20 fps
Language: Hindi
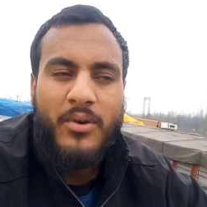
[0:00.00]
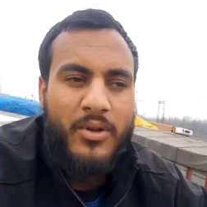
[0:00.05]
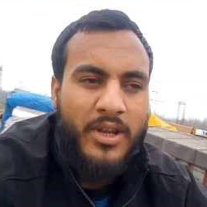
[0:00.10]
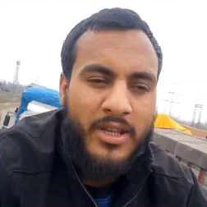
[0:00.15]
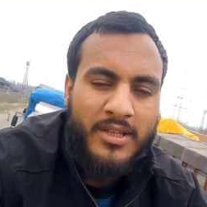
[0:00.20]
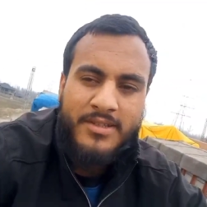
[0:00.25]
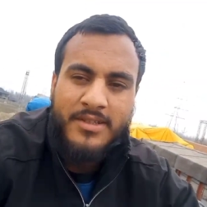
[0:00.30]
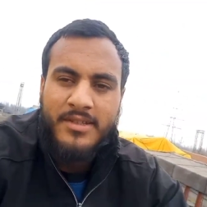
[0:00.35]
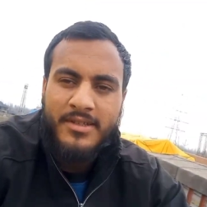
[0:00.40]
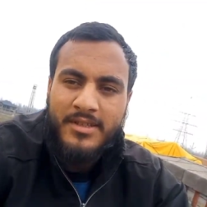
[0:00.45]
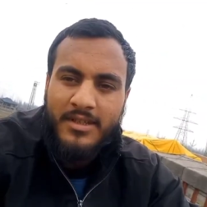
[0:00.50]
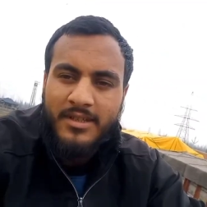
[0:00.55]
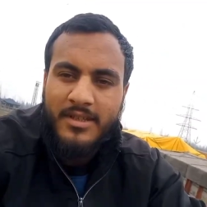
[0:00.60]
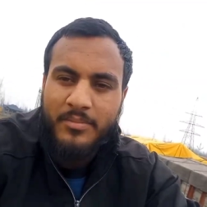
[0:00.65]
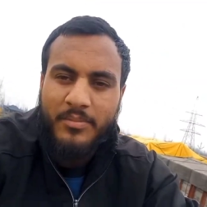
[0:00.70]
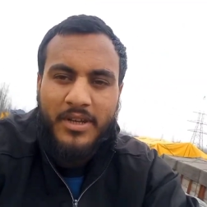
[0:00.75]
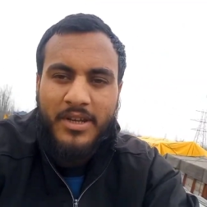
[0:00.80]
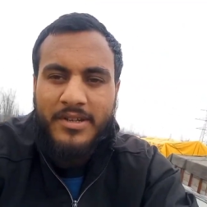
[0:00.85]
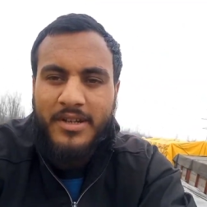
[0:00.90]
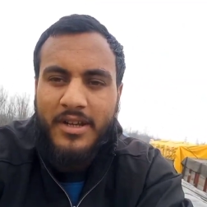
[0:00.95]
और एक चीज़ की इधर
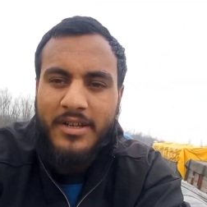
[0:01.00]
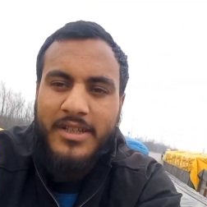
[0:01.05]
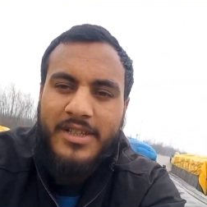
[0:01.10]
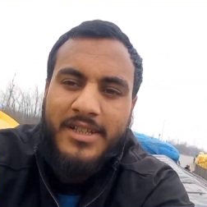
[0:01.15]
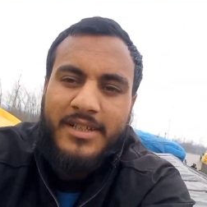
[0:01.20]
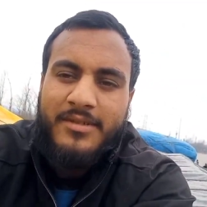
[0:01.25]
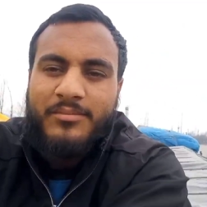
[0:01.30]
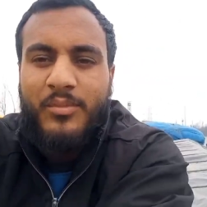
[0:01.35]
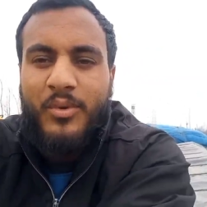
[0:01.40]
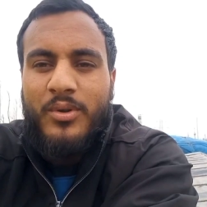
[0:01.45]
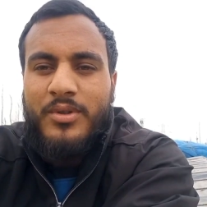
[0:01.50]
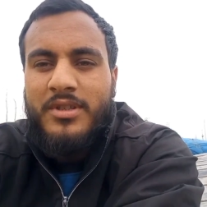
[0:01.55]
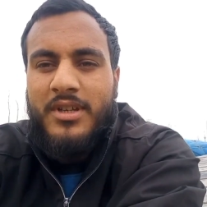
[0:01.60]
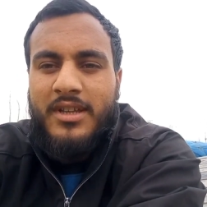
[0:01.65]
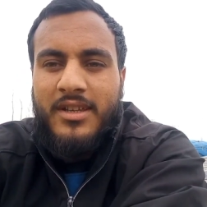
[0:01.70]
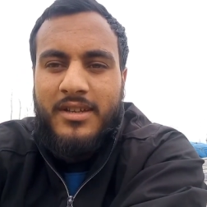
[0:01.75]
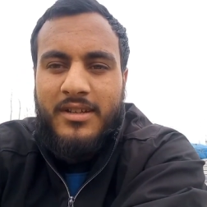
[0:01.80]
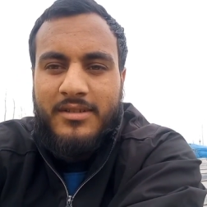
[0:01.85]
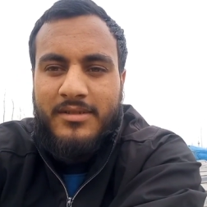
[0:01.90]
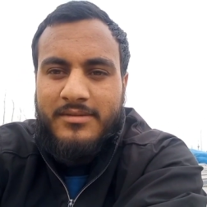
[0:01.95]
परेशानी है बहुत
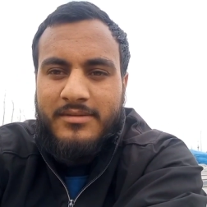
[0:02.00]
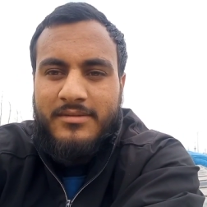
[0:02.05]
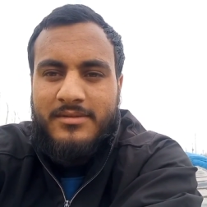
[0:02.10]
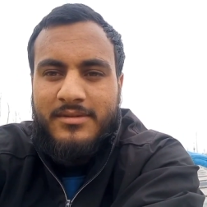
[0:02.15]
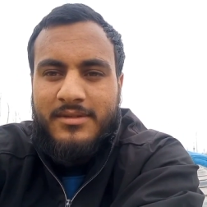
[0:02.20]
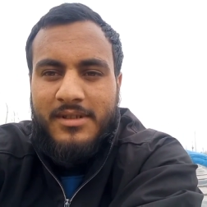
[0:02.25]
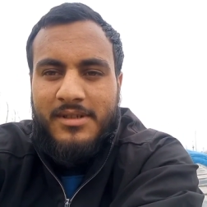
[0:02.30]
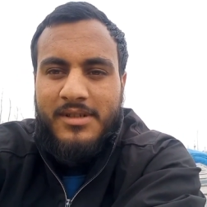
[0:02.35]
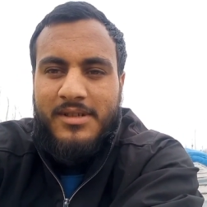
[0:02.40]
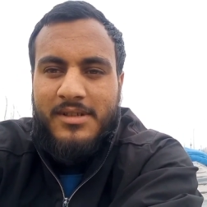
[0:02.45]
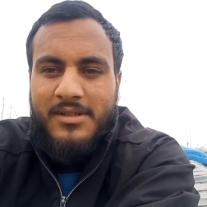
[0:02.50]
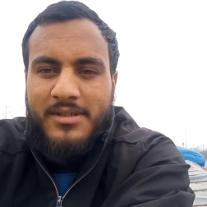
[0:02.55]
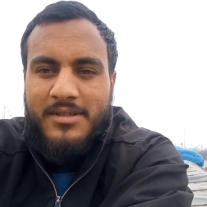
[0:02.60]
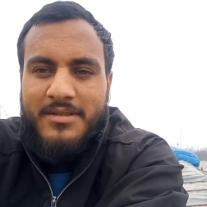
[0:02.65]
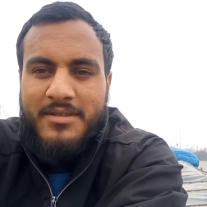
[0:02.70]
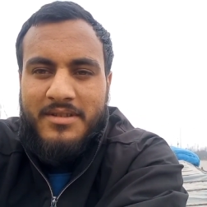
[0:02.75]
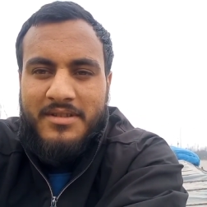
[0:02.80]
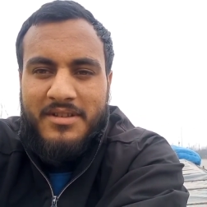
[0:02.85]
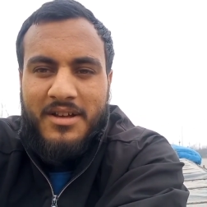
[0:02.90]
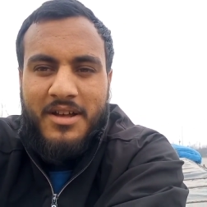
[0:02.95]
ज़्यादा
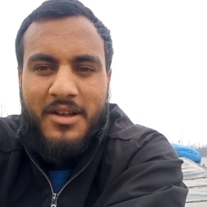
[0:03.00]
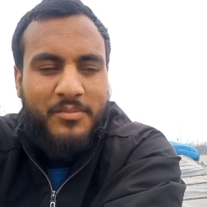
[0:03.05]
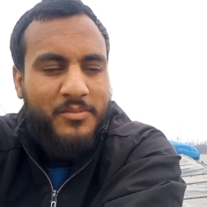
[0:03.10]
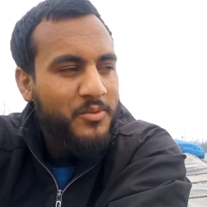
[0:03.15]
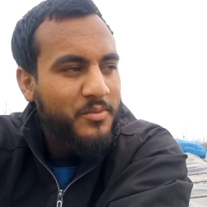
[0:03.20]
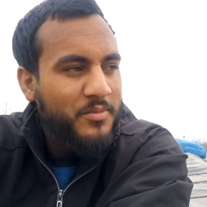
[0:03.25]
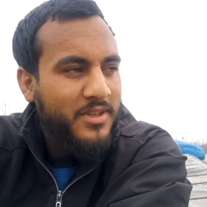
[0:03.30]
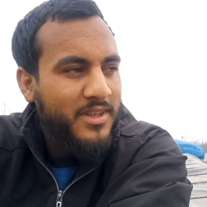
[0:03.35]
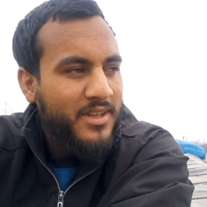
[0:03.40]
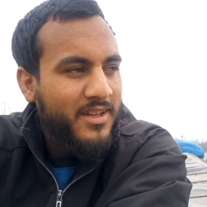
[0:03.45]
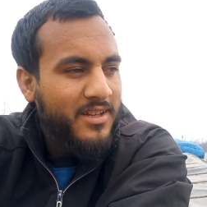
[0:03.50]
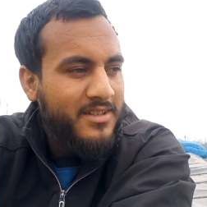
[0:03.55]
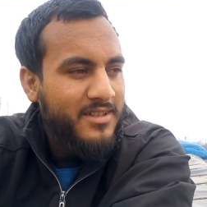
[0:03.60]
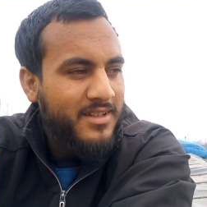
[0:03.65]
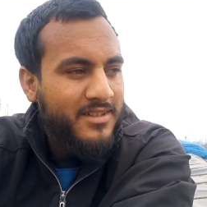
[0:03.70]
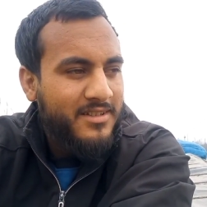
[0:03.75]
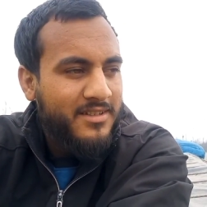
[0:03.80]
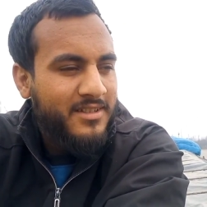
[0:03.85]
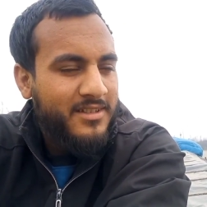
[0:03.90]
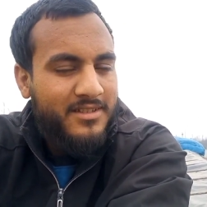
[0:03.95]
जिसका आपको बता नहीं
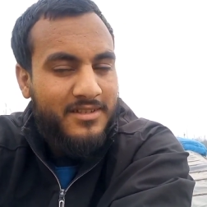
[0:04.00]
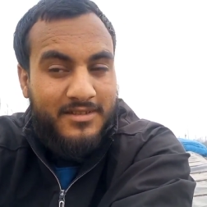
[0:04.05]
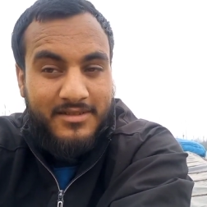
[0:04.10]
सकते